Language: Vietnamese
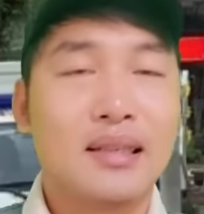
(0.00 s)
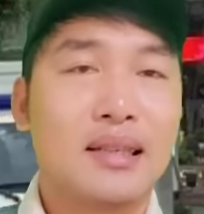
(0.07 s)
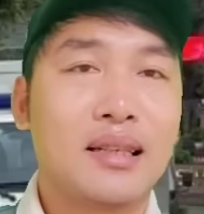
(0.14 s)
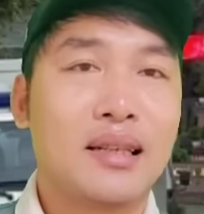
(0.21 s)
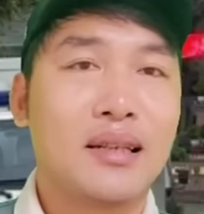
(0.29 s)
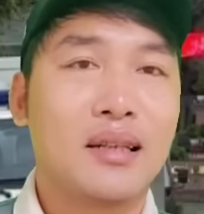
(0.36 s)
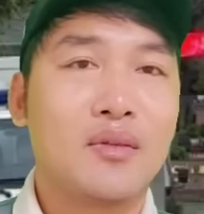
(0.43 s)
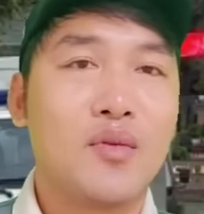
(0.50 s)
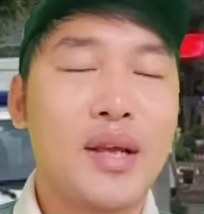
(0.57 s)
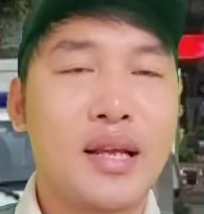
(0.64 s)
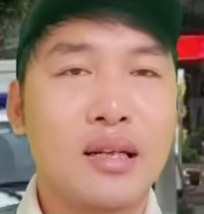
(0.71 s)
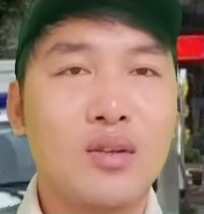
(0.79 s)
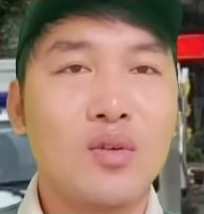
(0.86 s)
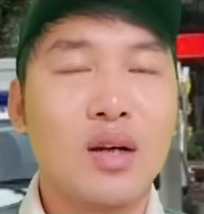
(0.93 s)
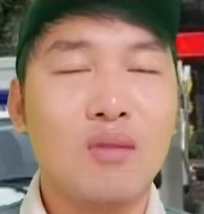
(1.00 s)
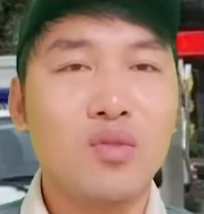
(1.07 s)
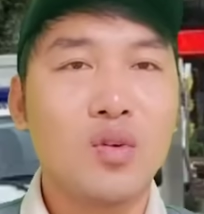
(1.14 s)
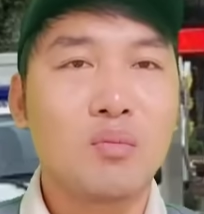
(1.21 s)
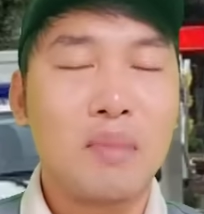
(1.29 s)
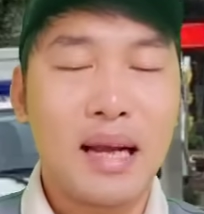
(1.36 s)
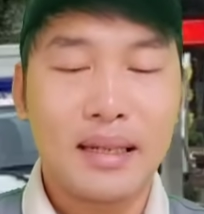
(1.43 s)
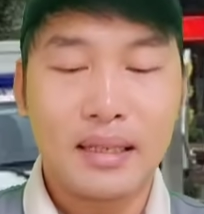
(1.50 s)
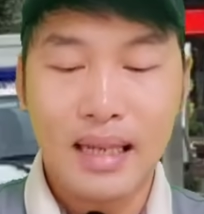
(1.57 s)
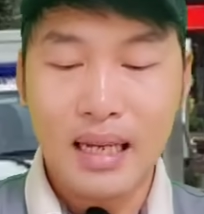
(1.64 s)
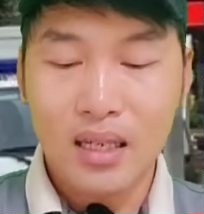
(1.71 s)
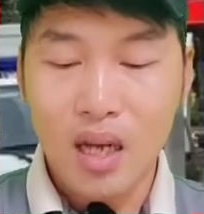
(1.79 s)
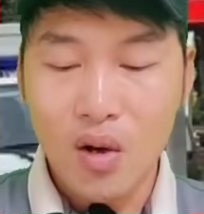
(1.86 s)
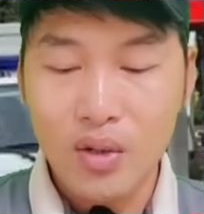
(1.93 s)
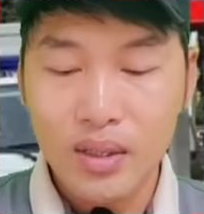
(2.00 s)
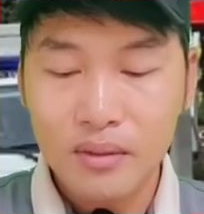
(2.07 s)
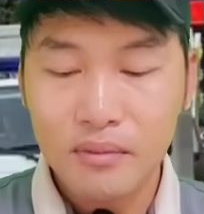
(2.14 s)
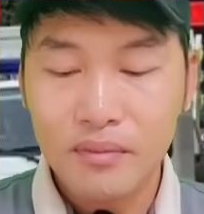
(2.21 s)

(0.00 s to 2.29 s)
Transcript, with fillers: là được quyền vu khống nhục mạng người khác thôi